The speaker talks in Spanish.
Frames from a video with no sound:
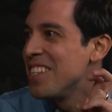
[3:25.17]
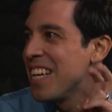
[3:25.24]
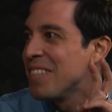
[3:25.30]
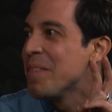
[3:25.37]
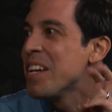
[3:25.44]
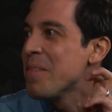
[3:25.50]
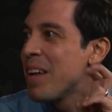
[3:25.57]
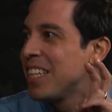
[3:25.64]

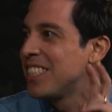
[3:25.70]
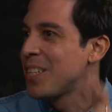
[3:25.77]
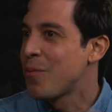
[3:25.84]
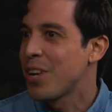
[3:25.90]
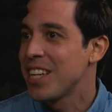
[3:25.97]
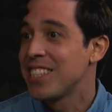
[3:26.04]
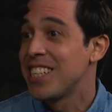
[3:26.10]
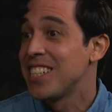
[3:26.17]
ya es
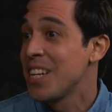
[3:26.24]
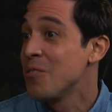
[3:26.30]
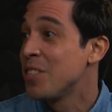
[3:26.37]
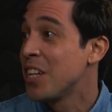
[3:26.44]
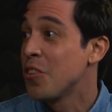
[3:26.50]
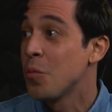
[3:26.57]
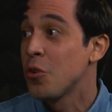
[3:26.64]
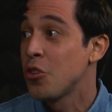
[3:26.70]
minimalista porque estás
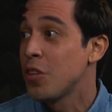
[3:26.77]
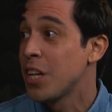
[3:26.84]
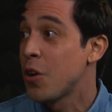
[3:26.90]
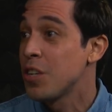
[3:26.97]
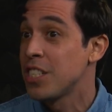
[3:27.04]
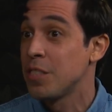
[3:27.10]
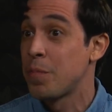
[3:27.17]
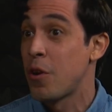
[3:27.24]
reduciendo un montón
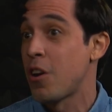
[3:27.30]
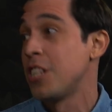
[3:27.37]
de cosas,